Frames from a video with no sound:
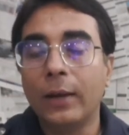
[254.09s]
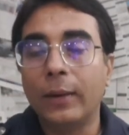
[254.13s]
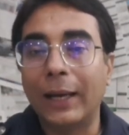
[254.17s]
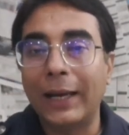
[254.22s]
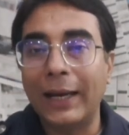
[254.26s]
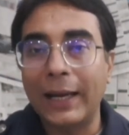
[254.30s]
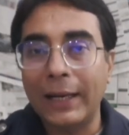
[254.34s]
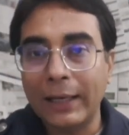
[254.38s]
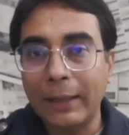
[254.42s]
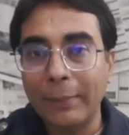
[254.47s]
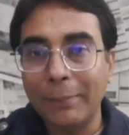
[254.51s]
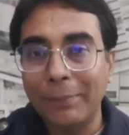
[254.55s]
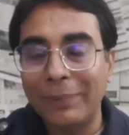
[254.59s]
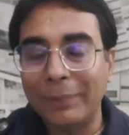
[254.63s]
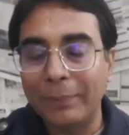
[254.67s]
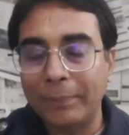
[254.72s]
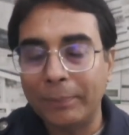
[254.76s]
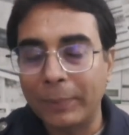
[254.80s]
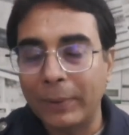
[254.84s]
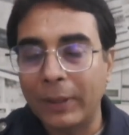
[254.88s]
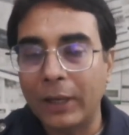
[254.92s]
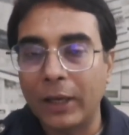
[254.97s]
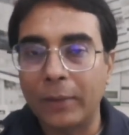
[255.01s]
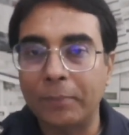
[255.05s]
हालांकि
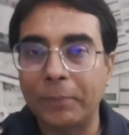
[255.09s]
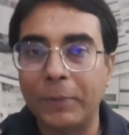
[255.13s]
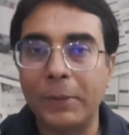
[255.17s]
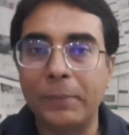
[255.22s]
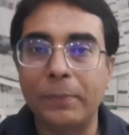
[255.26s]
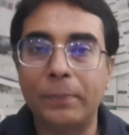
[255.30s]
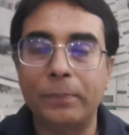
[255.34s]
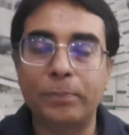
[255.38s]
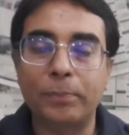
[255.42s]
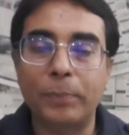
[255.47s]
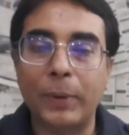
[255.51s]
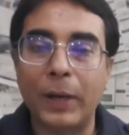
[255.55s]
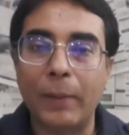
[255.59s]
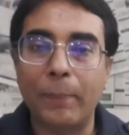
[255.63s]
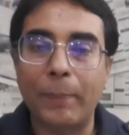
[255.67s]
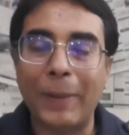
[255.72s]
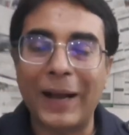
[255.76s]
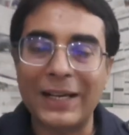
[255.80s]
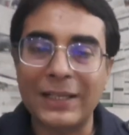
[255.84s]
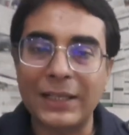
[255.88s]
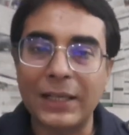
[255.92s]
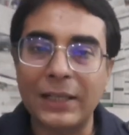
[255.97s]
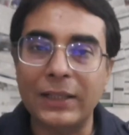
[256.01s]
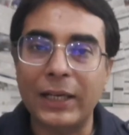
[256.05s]

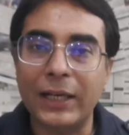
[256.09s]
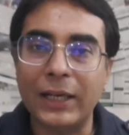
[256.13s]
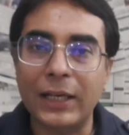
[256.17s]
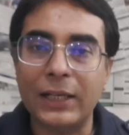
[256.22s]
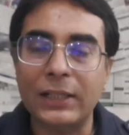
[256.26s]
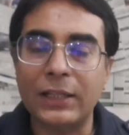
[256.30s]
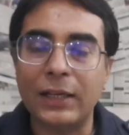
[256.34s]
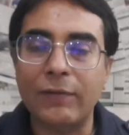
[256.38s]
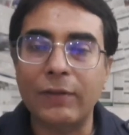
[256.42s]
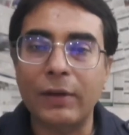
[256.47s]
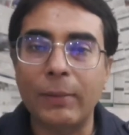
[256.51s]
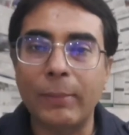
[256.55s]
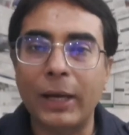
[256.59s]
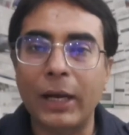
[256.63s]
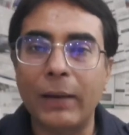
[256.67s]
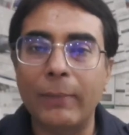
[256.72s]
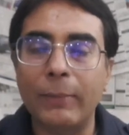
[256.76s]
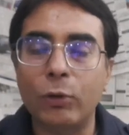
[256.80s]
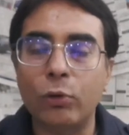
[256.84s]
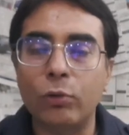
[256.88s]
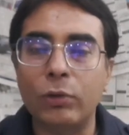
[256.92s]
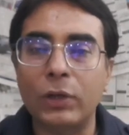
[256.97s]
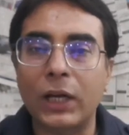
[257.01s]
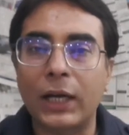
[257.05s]
पाकिस्तान तहरीक इंसाफ के बारे
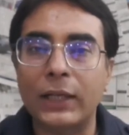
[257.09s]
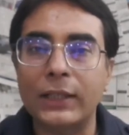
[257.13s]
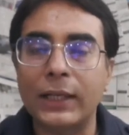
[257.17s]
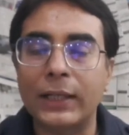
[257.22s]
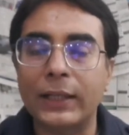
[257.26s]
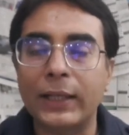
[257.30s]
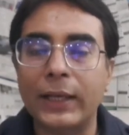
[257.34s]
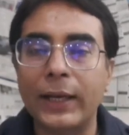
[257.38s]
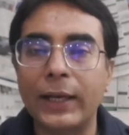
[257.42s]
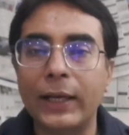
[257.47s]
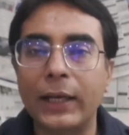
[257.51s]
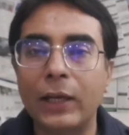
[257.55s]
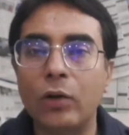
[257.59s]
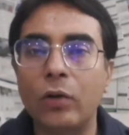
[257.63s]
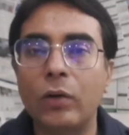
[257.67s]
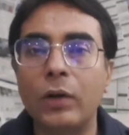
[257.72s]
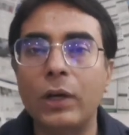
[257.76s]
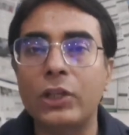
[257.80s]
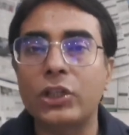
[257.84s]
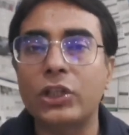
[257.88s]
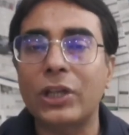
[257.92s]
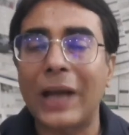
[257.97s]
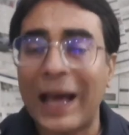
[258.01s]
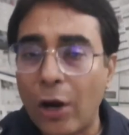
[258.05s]
में तो ये कहा जाता है कि
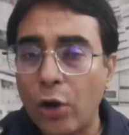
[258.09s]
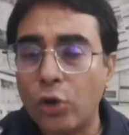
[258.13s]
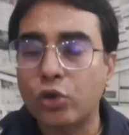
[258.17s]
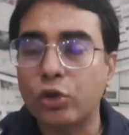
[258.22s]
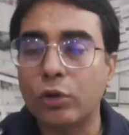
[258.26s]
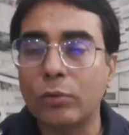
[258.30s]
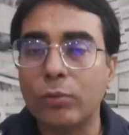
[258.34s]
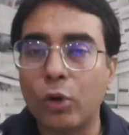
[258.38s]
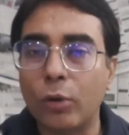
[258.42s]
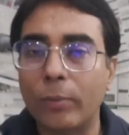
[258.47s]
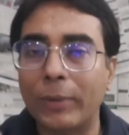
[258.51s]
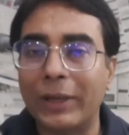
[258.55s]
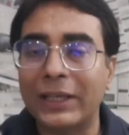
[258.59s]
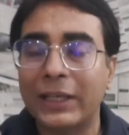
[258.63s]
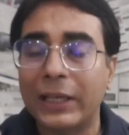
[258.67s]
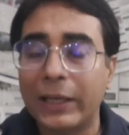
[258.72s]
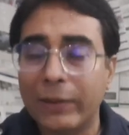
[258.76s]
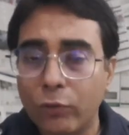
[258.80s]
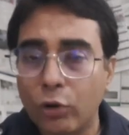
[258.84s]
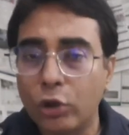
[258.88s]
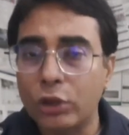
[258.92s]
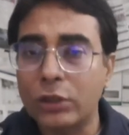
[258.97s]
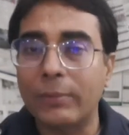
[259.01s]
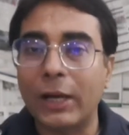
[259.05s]
इन्होंने चारों सूबों में
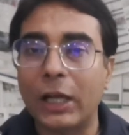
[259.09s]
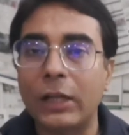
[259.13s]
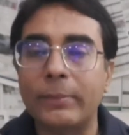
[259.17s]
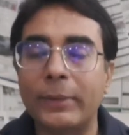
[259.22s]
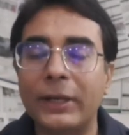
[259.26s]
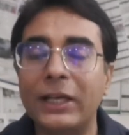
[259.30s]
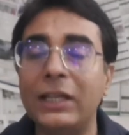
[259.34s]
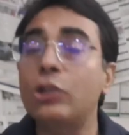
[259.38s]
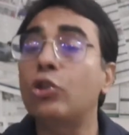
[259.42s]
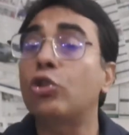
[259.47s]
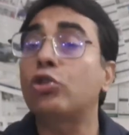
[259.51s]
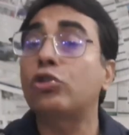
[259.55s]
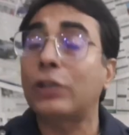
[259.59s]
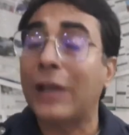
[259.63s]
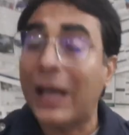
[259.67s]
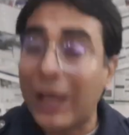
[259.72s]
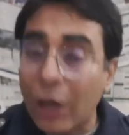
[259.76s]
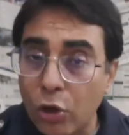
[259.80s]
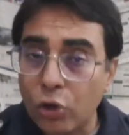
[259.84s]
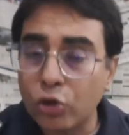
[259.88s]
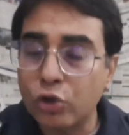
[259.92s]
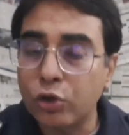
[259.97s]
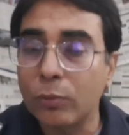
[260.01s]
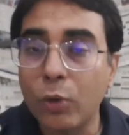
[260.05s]
ये वो जमात बनी जो
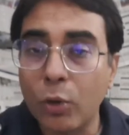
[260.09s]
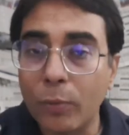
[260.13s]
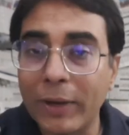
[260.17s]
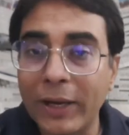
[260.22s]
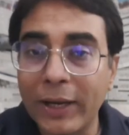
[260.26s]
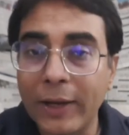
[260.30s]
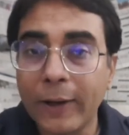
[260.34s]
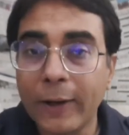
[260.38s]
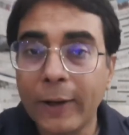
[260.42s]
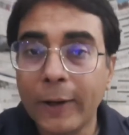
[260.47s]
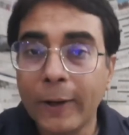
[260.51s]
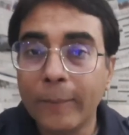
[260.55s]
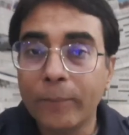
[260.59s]
चारों सूबों में